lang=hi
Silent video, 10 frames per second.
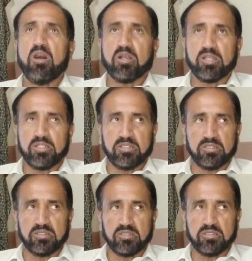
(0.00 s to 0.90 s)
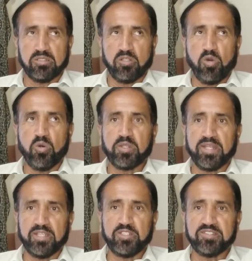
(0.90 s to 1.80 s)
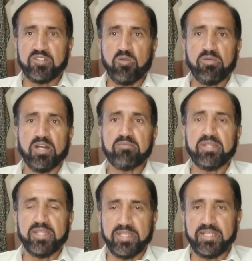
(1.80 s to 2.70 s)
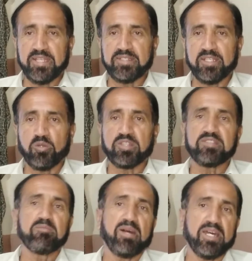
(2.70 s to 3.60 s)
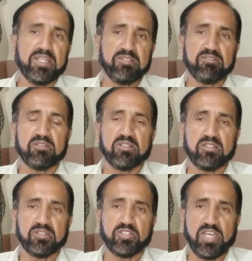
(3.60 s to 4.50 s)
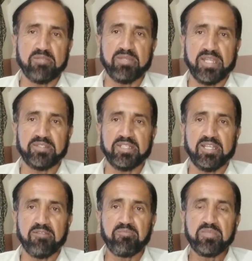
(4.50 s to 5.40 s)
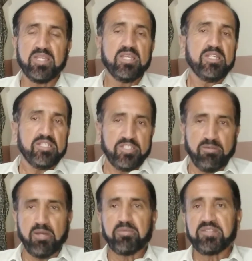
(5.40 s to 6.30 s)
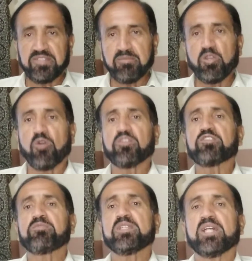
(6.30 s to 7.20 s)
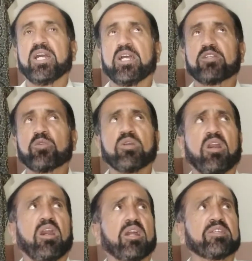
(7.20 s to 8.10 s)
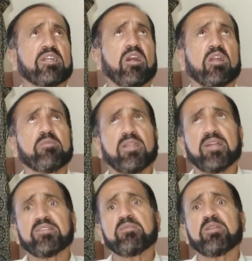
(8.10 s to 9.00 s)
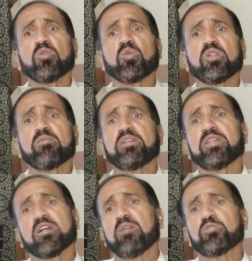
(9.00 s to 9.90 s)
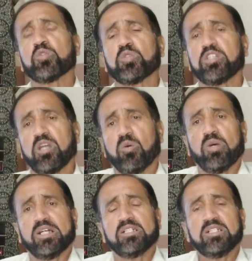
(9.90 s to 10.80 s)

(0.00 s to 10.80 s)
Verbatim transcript: अगर लाहौर कराची इस्लामाबाद में नहीं रहते और किसी बाहर शहर में रहते हैं जब आप किसी भी ऑफिस में जाएँ क्योंकि आजकल हर प्लाजे में लोगों ने ये काम शुरू किया हुआ है